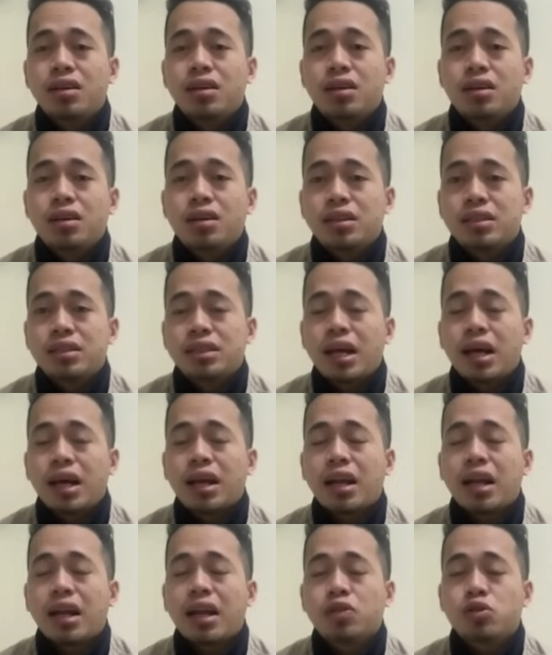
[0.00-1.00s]
uh,
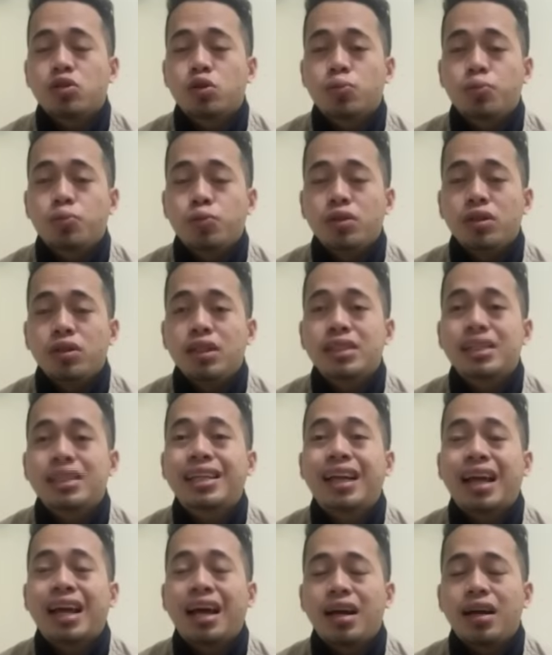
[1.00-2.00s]
siaran langsung pun
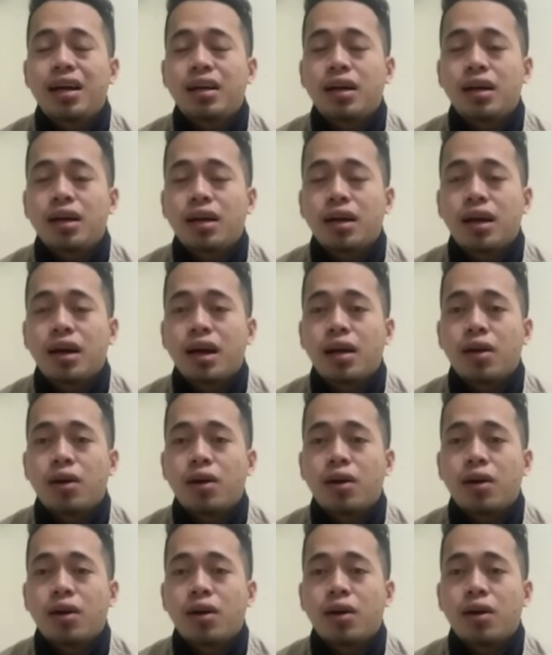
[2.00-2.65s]
diserang uh,